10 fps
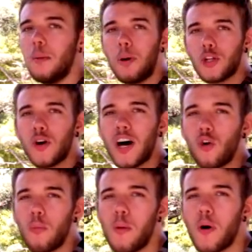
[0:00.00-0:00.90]
Pendant un
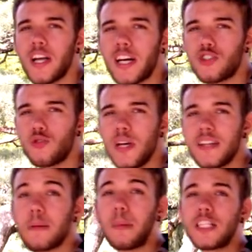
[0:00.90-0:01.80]
long moment, l'irezumi
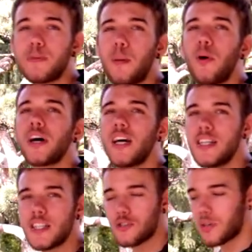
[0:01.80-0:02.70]
était principalement
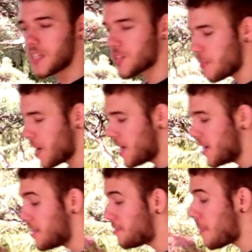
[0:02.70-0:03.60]
réalisé sur des hommes.
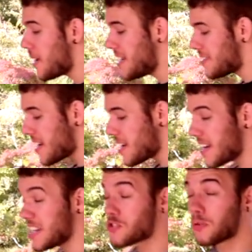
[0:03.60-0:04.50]
Les femmes étaient,
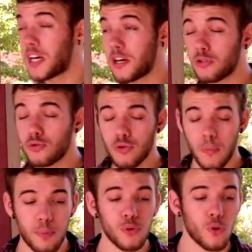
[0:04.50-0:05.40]
et sont d'ailleurs toujours
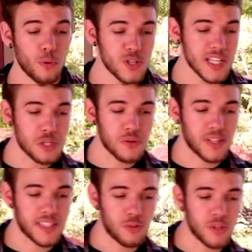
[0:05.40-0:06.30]
peu nombreuses à se faire
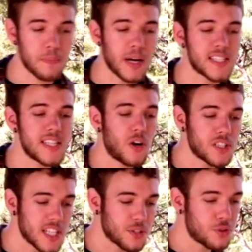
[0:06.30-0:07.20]
tatouer des parties
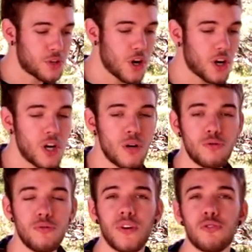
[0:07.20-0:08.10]
entières du corps,
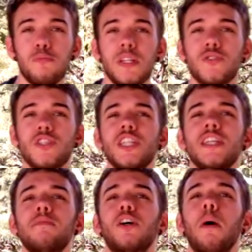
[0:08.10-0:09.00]
du fait d'une
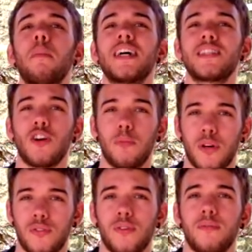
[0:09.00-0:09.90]
misogynie quand même assez ambiante.